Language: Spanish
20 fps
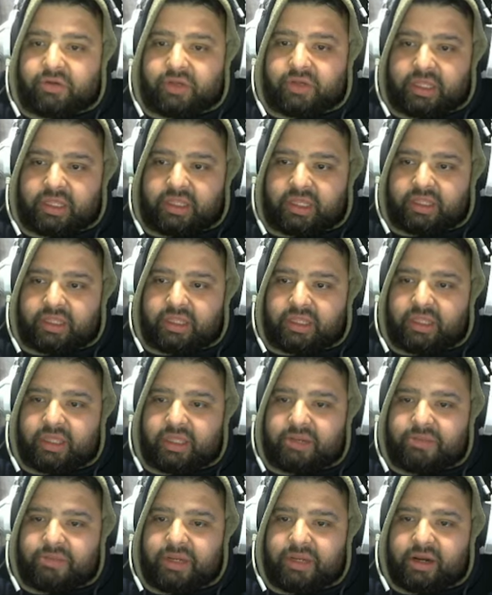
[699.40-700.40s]
gente, antes de
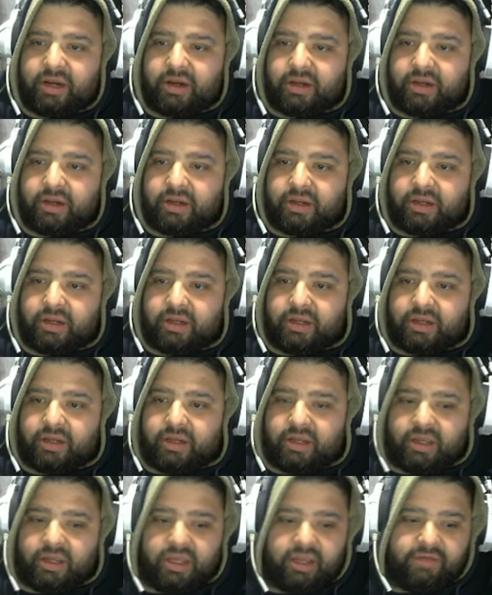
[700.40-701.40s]
terminar,
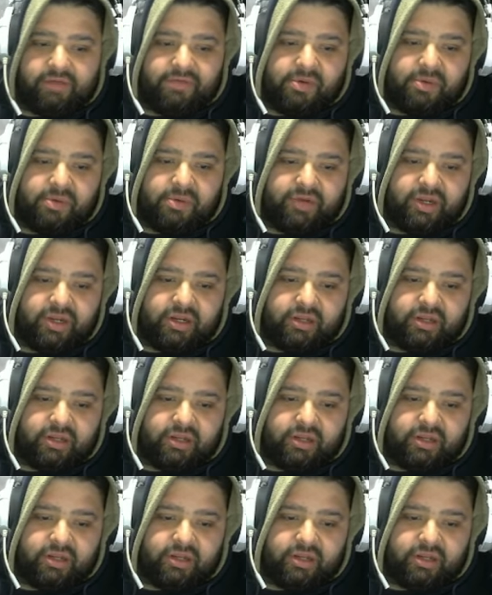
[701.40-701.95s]
eh, vamos a abrir